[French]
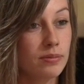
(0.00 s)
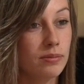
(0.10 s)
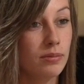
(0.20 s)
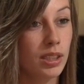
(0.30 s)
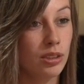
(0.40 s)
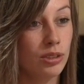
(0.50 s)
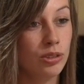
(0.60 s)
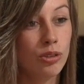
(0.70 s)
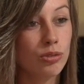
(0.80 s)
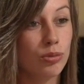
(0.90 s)
Mais euh,
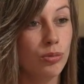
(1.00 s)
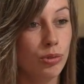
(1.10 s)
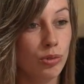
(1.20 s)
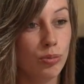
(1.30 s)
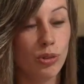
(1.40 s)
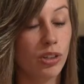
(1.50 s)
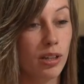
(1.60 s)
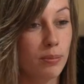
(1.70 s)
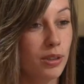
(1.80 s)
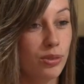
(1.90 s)
non, je me, je me
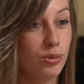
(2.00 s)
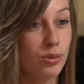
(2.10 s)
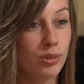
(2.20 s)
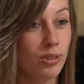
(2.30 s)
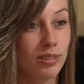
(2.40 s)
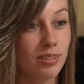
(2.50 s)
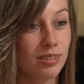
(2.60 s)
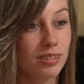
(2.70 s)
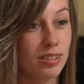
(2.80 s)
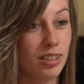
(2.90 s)
regarde pas toujours, non.
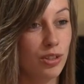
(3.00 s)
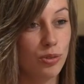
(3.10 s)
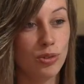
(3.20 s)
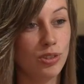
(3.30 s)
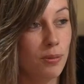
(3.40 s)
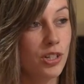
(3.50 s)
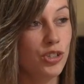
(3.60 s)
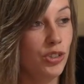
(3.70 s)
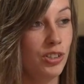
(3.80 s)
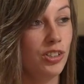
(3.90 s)
Et je sais pas
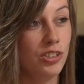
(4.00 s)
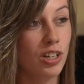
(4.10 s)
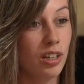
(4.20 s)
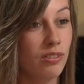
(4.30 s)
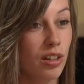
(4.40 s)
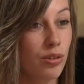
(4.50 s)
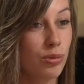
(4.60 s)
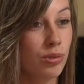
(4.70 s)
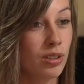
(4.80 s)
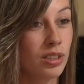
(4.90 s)
si, j'y arriverai un jour.